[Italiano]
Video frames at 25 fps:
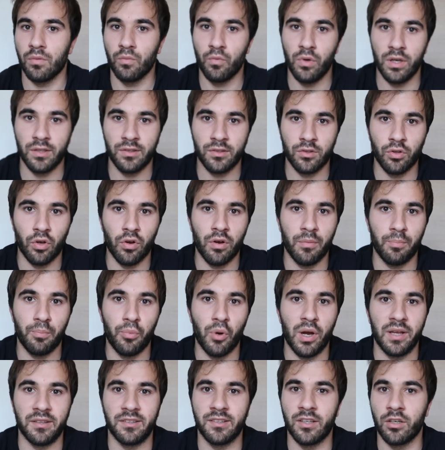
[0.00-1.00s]
Questo
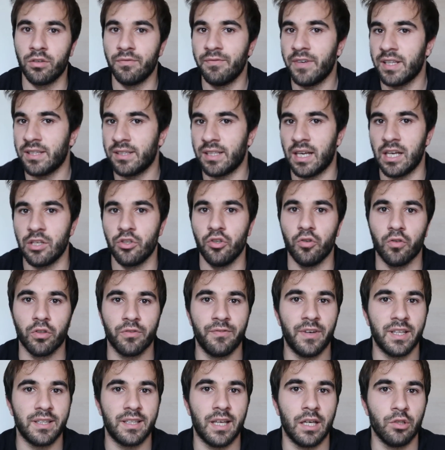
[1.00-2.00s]
può essere un vantaggio o
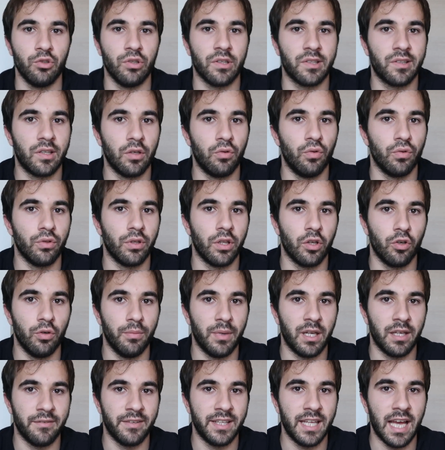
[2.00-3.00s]
uno svantaggio a seconda di
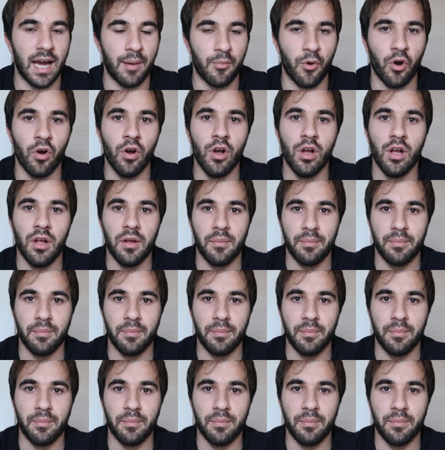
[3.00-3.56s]
come la vediamo